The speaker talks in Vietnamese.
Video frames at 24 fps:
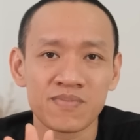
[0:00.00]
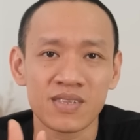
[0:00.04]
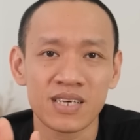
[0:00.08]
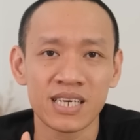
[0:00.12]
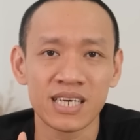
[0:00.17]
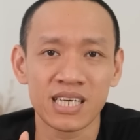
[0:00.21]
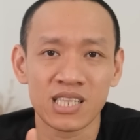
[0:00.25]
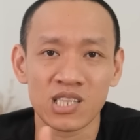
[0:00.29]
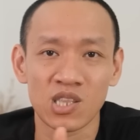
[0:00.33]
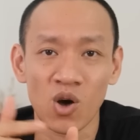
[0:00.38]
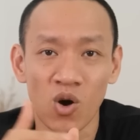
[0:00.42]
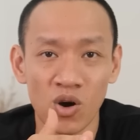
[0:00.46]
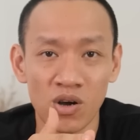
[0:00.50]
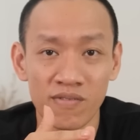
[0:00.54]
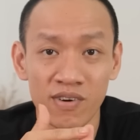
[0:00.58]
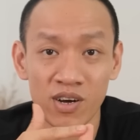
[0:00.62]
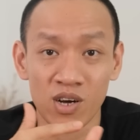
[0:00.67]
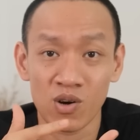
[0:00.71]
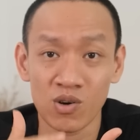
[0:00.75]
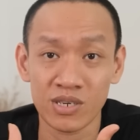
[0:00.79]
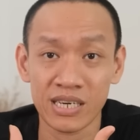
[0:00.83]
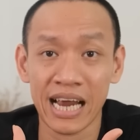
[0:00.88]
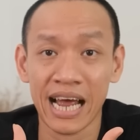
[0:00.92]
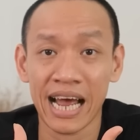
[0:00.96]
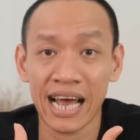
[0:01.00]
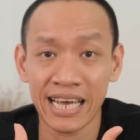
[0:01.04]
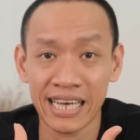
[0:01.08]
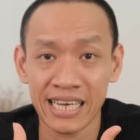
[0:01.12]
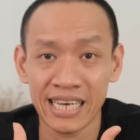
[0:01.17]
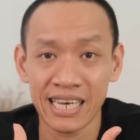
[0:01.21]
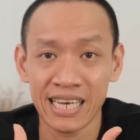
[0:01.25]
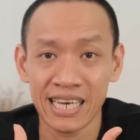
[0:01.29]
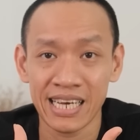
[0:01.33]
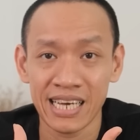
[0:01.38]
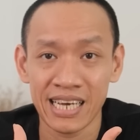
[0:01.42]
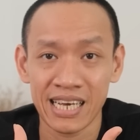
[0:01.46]
thì tôi và con trai
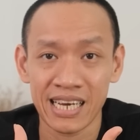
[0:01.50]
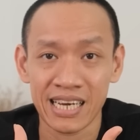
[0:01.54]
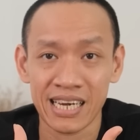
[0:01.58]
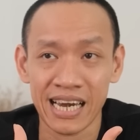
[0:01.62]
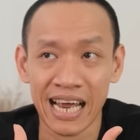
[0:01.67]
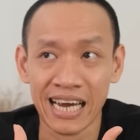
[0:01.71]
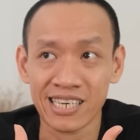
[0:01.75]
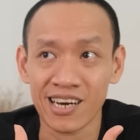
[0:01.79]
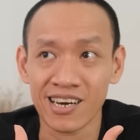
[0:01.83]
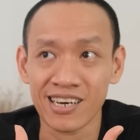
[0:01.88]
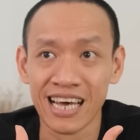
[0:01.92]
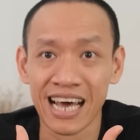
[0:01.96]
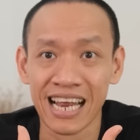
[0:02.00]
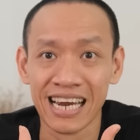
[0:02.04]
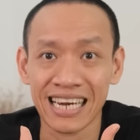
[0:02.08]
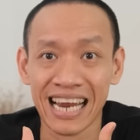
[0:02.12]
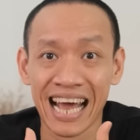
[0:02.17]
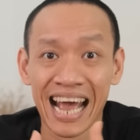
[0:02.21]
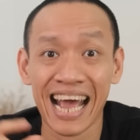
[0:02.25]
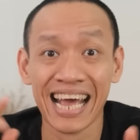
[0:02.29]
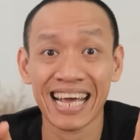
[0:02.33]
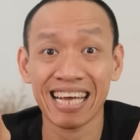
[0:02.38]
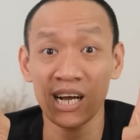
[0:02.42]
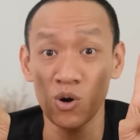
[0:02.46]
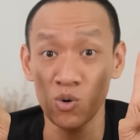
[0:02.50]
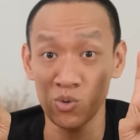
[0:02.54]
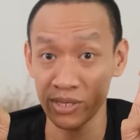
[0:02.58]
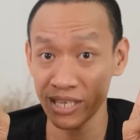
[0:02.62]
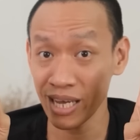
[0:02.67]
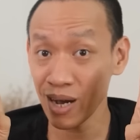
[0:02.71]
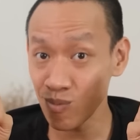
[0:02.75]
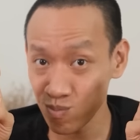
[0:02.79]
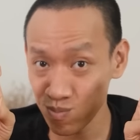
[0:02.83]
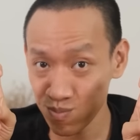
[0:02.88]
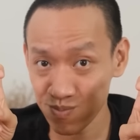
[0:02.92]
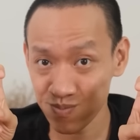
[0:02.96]
đã trở thành hai cậu
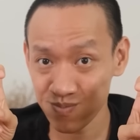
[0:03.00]
nhóc